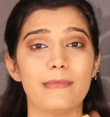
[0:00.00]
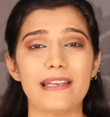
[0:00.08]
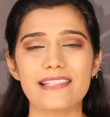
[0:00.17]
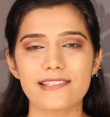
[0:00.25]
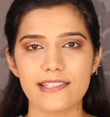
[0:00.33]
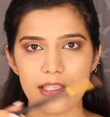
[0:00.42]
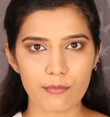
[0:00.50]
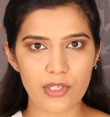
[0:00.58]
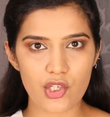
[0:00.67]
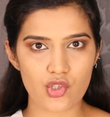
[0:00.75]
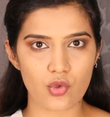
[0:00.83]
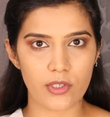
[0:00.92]
मैं सेम
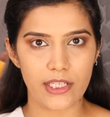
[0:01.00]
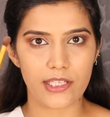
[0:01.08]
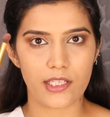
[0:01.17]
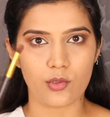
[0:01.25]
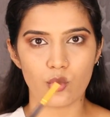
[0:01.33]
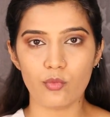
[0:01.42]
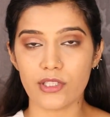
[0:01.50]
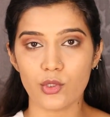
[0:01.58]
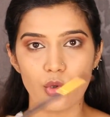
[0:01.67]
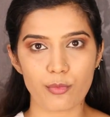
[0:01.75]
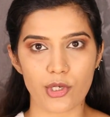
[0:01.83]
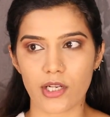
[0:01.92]
ब्रश को ले रही हूँ विद
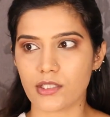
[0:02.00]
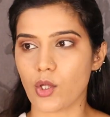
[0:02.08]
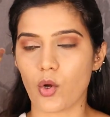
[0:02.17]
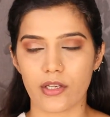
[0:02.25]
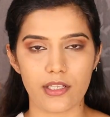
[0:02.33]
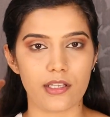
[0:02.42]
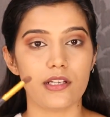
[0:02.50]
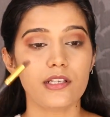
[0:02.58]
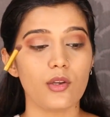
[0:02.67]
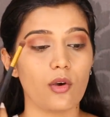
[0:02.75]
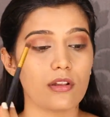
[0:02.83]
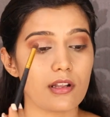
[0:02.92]
नो प्रोडक्ट ऑन
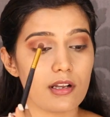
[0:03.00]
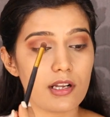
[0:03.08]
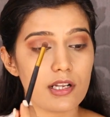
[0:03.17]
इट और